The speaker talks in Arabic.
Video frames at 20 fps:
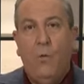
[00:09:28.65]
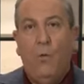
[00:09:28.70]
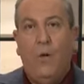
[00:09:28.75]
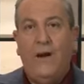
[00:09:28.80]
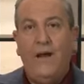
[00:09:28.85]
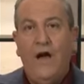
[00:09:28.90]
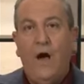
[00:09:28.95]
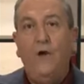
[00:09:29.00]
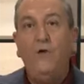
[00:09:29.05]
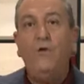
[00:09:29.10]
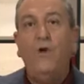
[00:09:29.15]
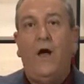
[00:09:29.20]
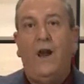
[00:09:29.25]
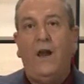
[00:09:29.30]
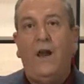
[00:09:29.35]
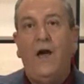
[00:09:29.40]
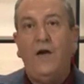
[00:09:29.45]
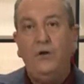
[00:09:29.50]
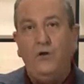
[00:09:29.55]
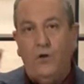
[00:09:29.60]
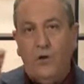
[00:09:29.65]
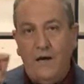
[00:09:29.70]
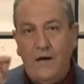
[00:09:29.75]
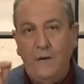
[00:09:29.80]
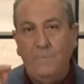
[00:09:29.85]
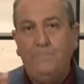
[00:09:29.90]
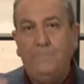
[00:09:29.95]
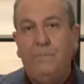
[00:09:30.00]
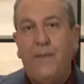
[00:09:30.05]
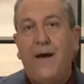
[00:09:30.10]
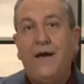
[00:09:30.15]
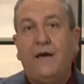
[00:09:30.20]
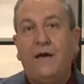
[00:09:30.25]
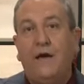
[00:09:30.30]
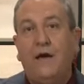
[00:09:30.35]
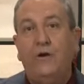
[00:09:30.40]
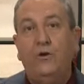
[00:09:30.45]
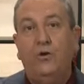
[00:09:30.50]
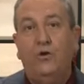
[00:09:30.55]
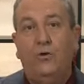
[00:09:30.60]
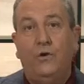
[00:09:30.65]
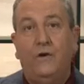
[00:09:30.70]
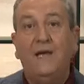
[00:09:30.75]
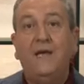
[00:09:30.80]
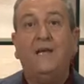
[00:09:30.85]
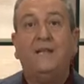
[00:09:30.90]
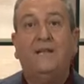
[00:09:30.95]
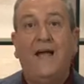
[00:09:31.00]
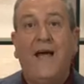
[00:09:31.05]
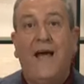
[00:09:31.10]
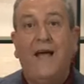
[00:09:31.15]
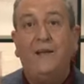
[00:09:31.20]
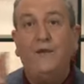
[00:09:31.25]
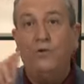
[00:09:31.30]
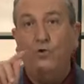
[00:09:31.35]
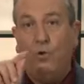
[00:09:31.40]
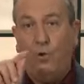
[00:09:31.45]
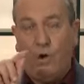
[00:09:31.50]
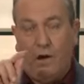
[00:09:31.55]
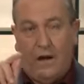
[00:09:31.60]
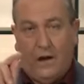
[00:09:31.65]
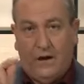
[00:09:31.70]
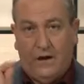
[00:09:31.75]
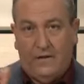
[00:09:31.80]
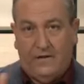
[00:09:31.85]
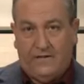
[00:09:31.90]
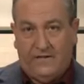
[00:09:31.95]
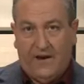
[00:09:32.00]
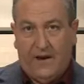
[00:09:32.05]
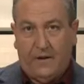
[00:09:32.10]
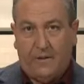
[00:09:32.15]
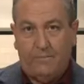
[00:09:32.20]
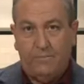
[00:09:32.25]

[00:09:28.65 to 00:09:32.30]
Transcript: ولأنه الله يحبك يريد أن يخلصك